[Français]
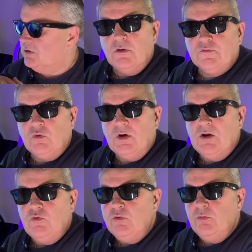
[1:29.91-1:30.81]
Lorsqu'on
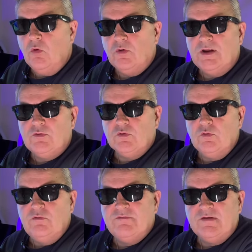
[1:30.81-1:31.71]
l'allume, on a donc
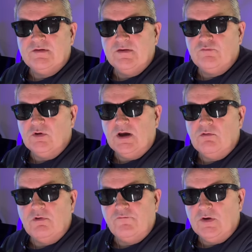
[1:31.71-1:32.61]
une synthèse vocale. On
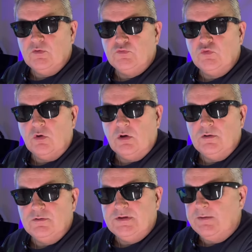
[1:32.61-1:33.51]
va faire le tour
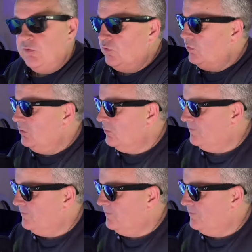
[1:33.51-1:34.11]
des menus.